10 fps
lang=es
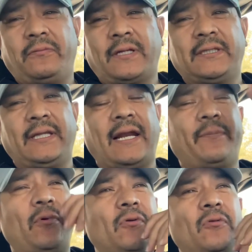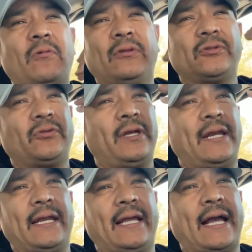si pues te la pongo cuando estoy
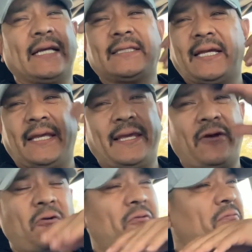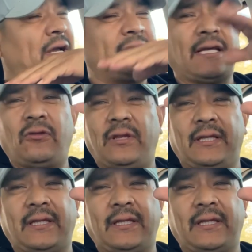en, casa, que llego cansado del